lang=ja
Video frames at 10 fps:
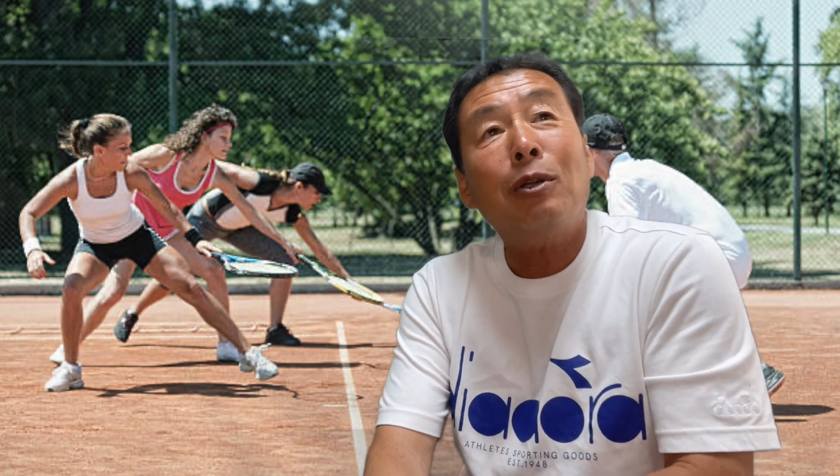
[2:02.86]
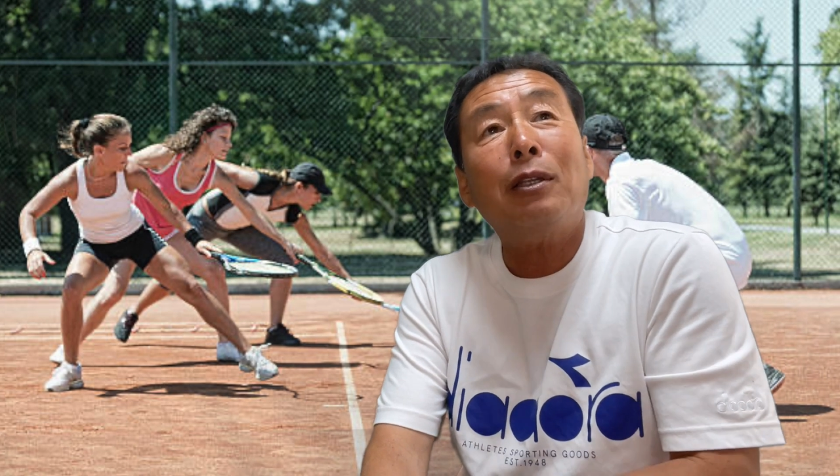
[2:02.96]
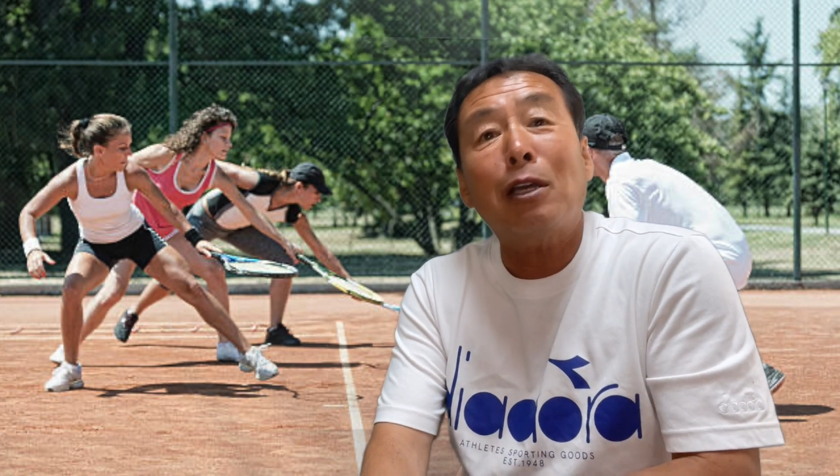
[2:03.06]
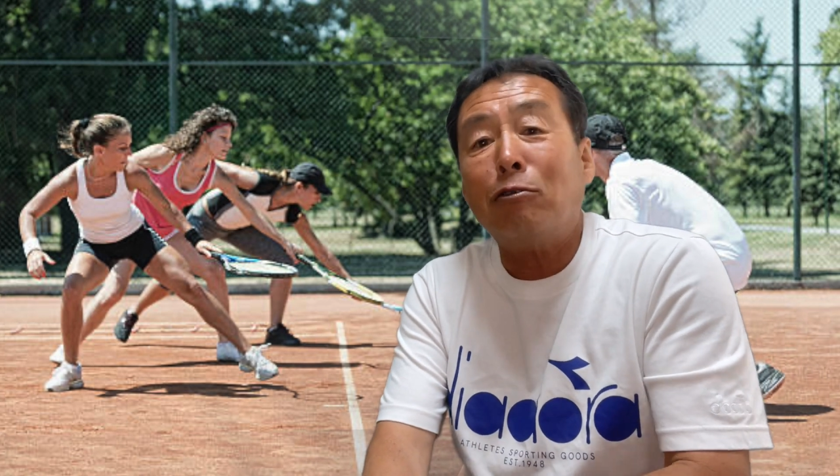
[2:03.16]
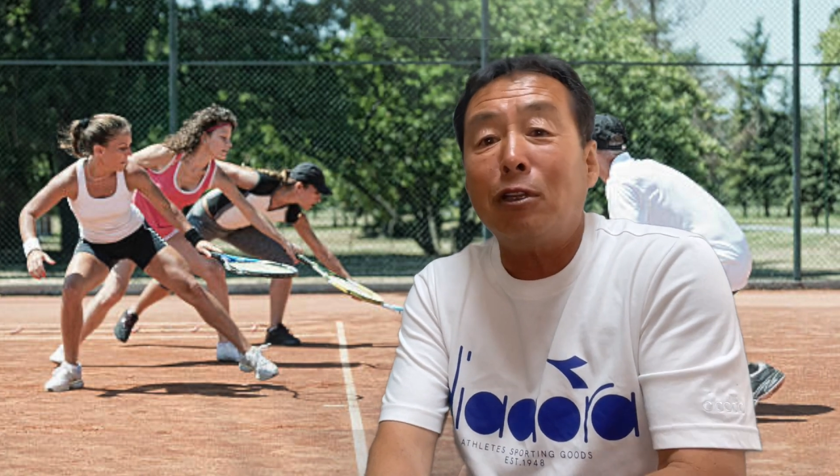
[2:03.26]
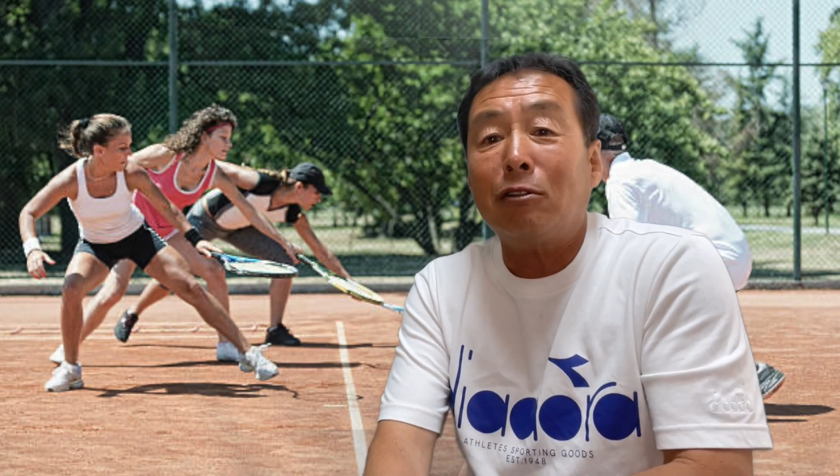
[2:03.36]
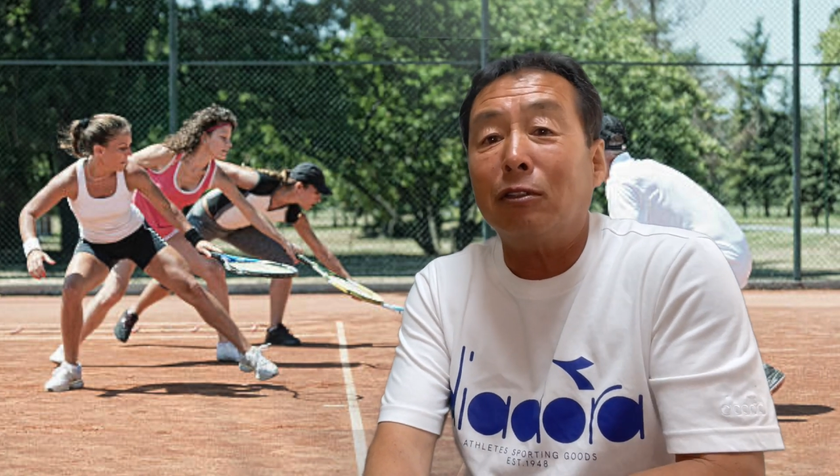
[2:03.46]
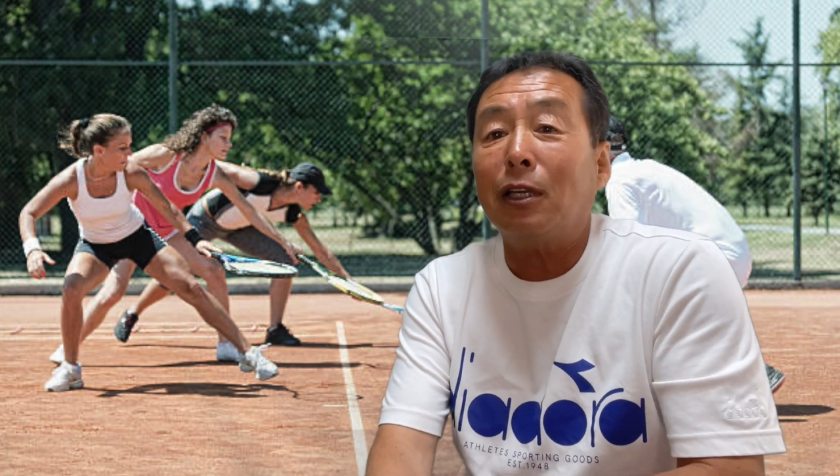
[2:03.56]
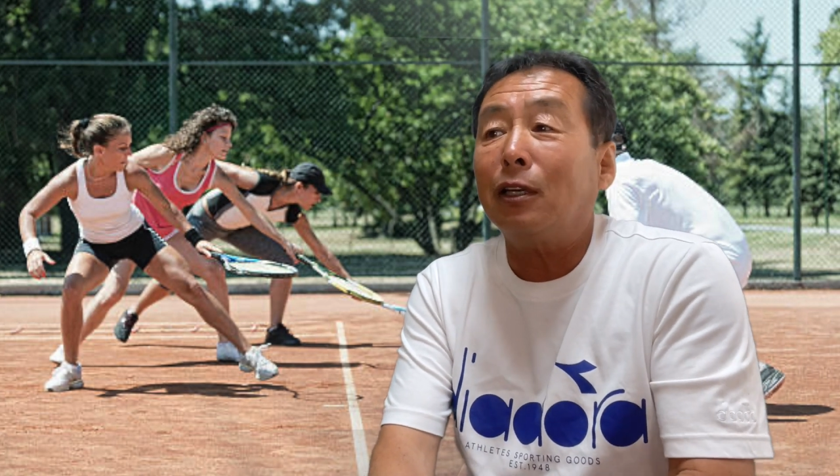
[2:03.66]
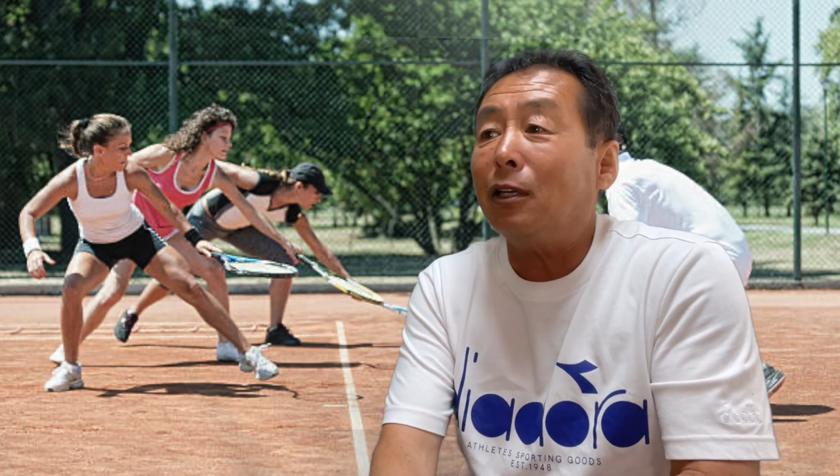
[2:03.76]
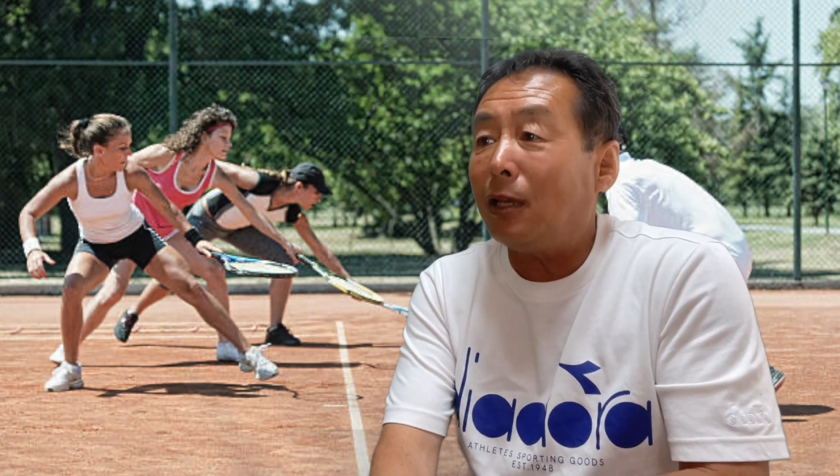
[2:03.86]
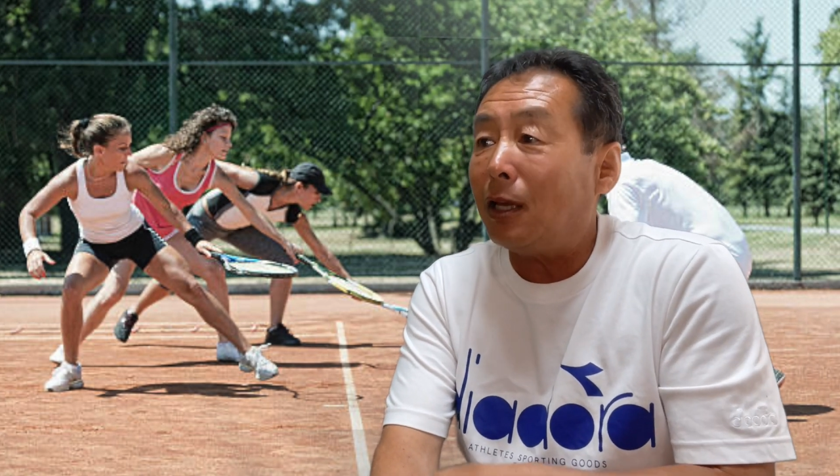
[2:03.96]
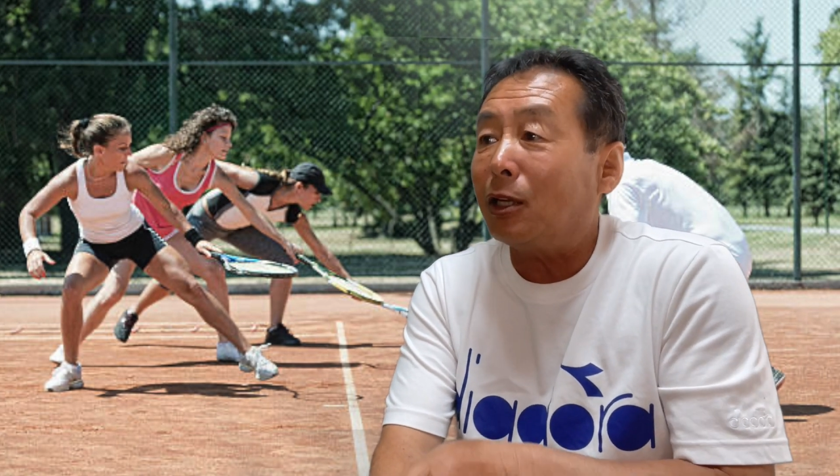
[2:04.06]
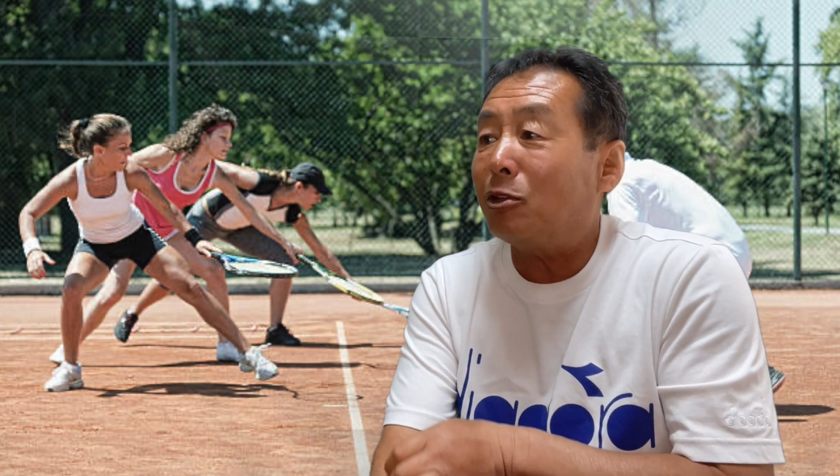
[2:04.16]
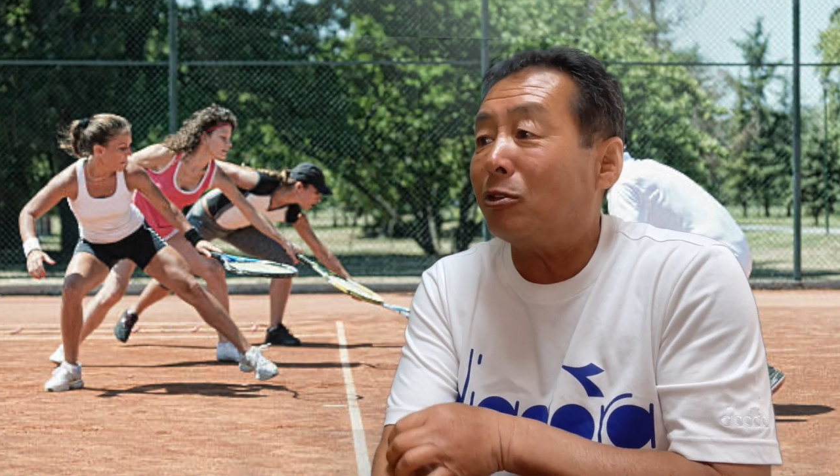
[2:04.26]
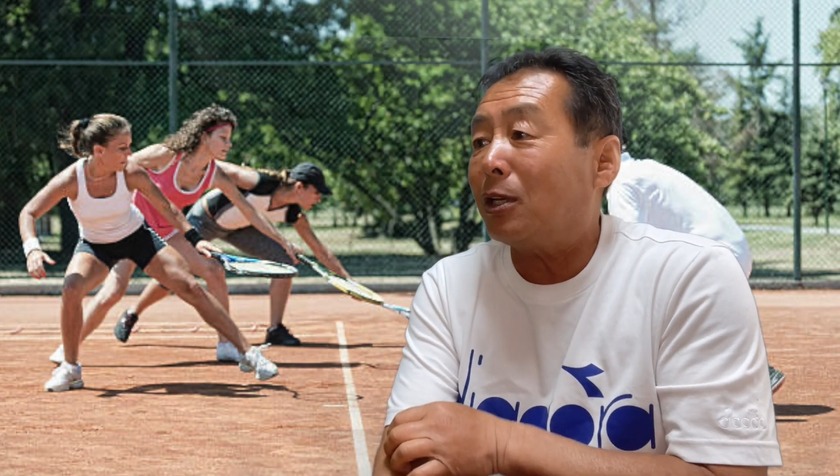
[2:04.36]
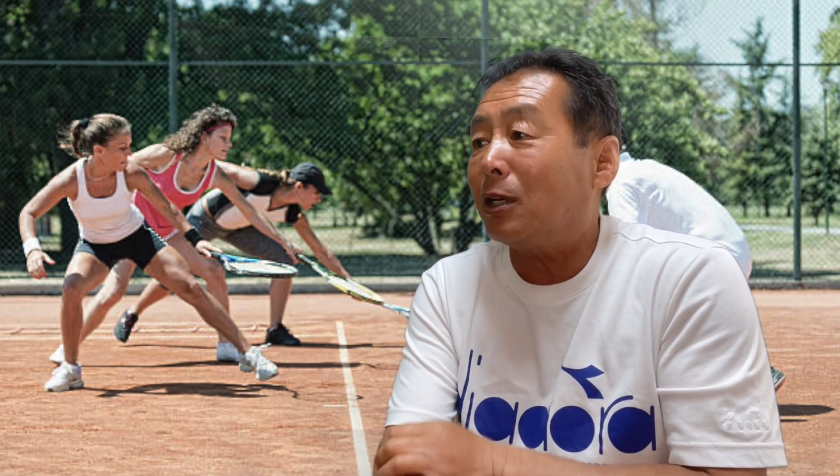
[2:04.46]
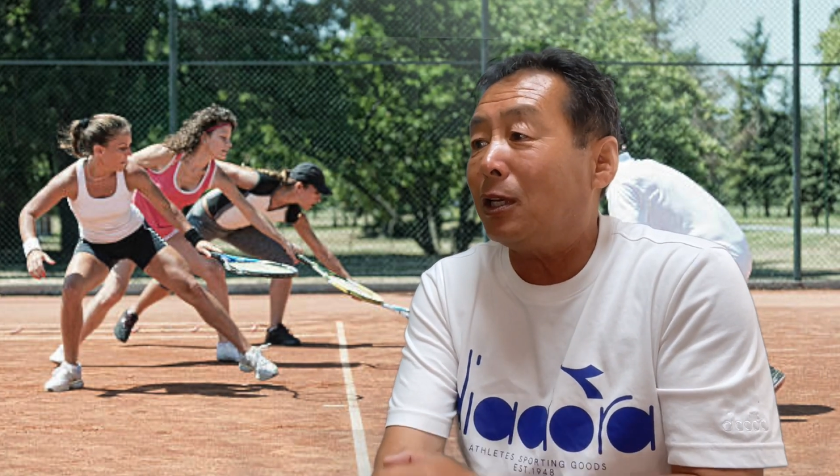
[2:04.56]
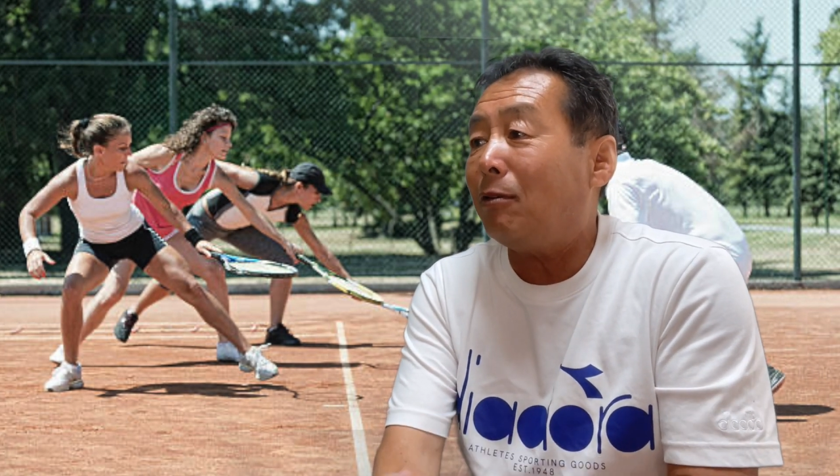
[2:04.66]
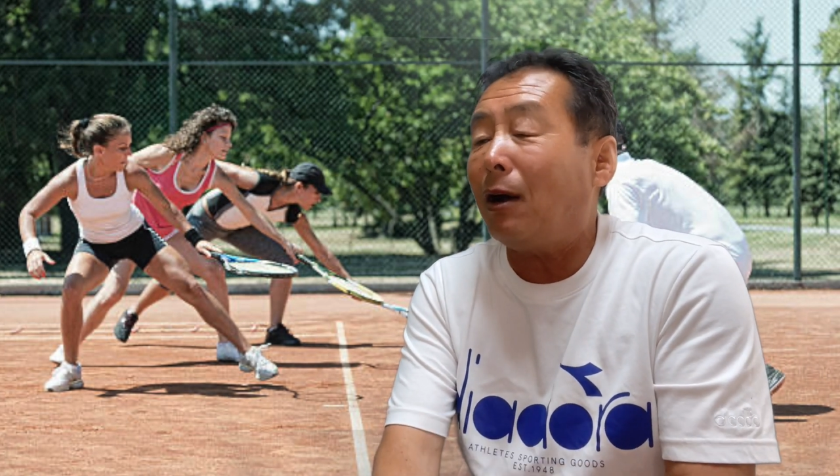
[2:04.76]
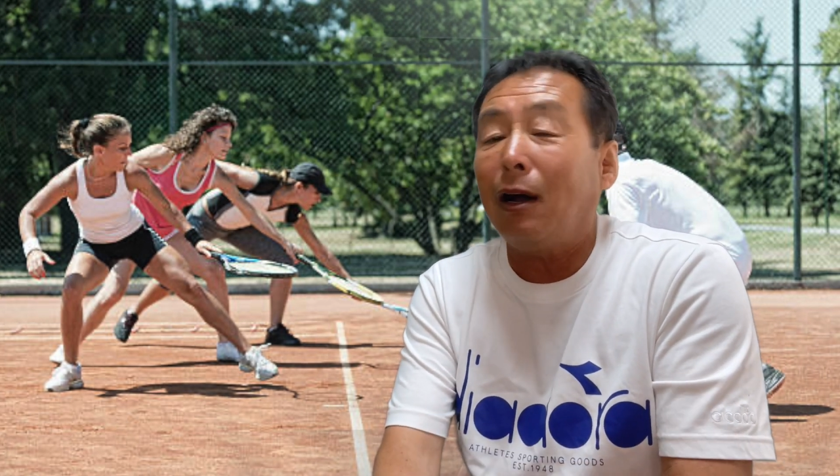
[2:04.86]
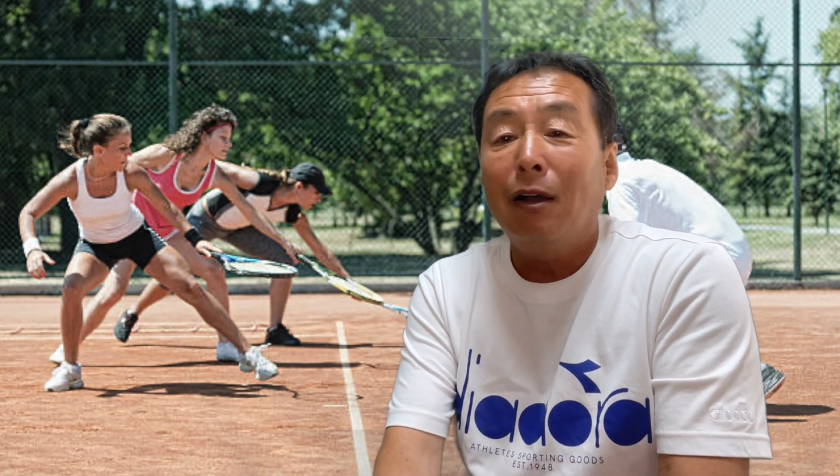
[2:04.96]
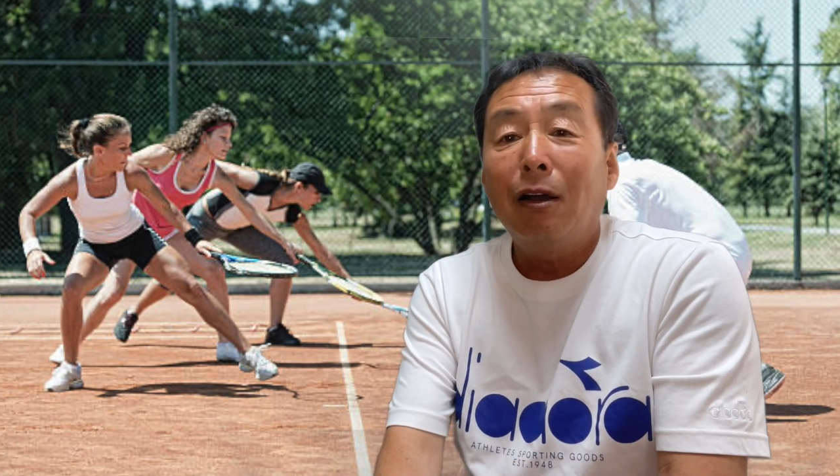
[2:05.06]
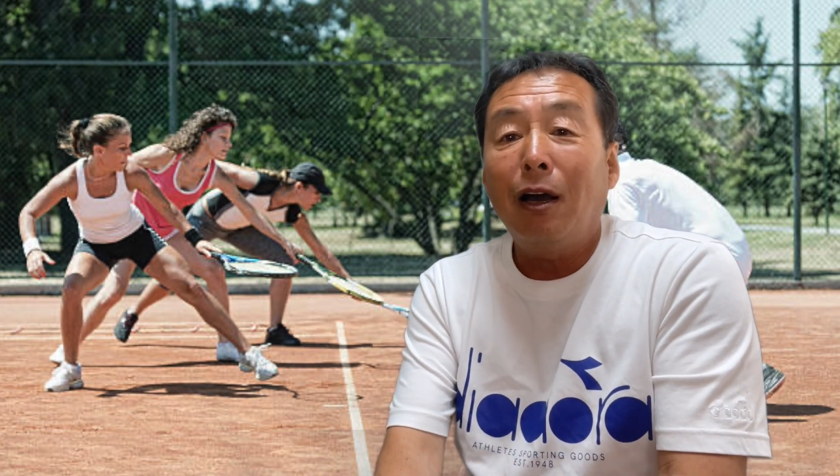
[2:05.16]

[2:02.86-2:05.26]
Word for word: れはテクニック的にね、技術的には、